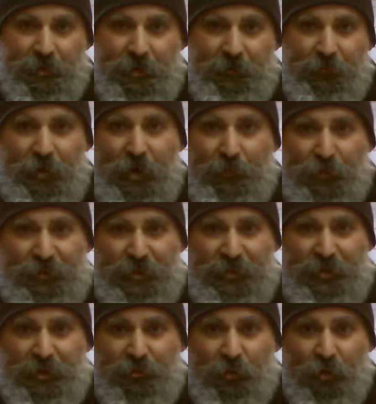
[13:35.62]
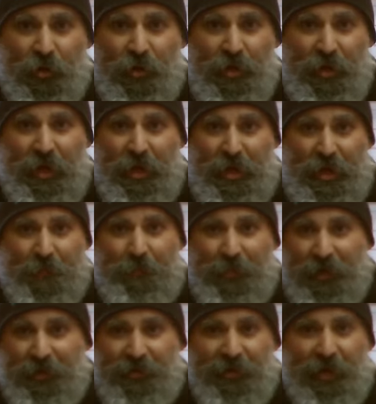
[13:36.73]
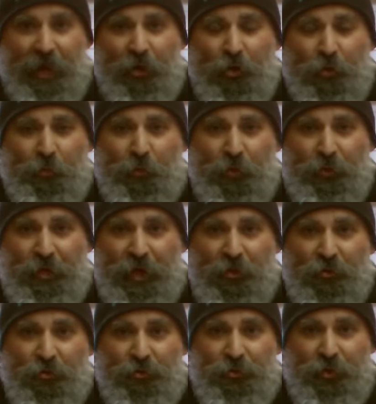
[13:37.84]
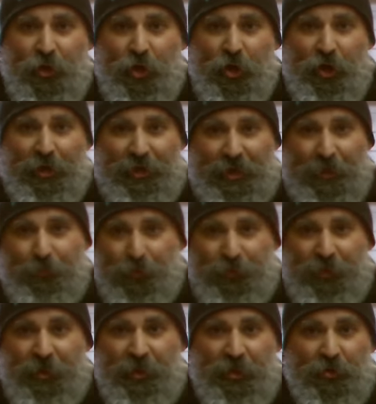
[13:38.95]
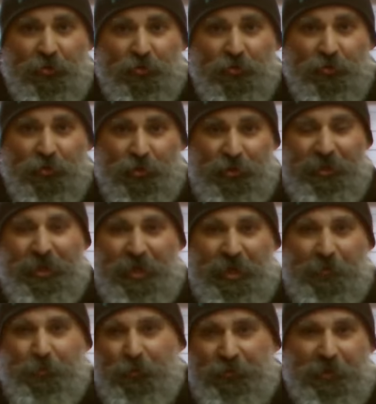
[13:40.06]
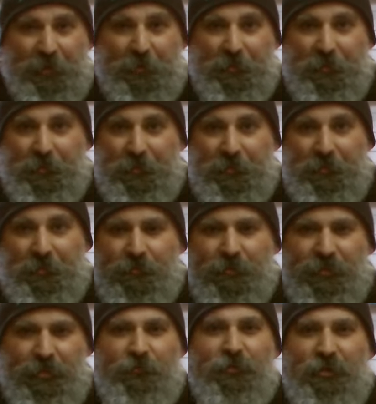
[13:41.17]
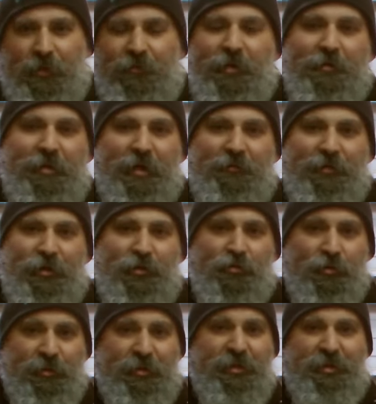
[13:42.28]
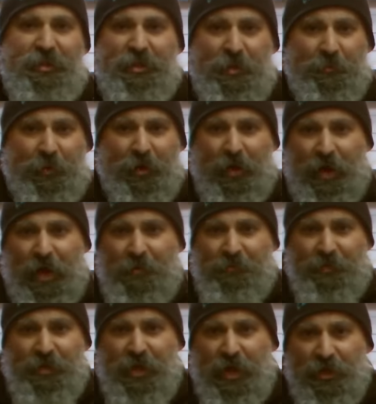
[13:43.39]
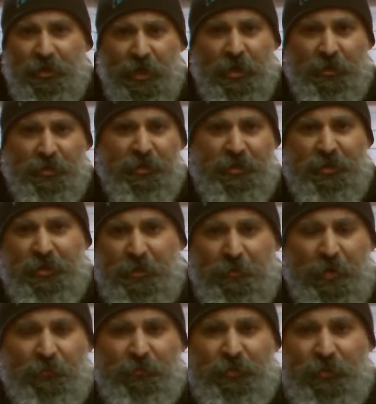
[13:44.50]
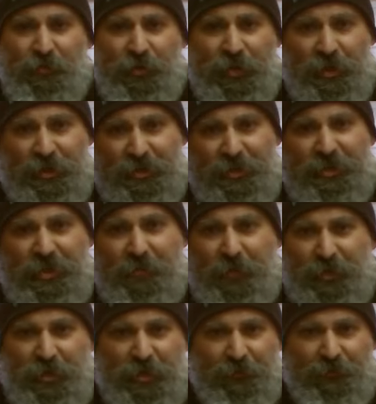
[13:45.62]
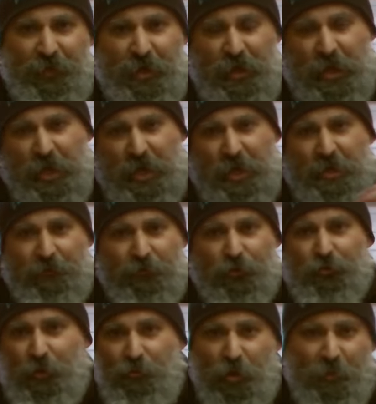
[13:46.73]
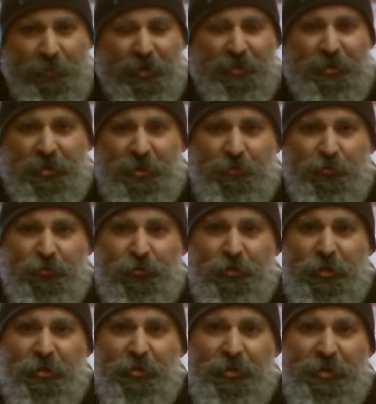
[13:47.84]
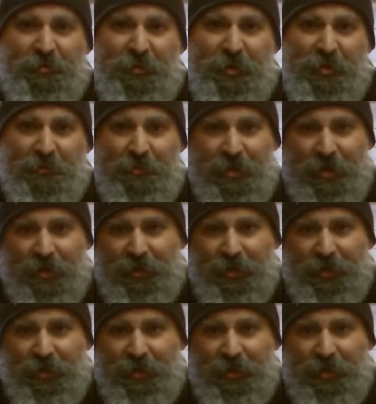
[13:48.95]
Et voilà pour cette Z3, elle est prête à reprendre la route, capotée ou décapotée. Si vous avez aimé la vidéo, n'hésitez pas un petit like, n'hésitez pas à vous abonner si ce n'est pas déjà fait et éventuellement à partager pour ceux qui ne connaissent pas.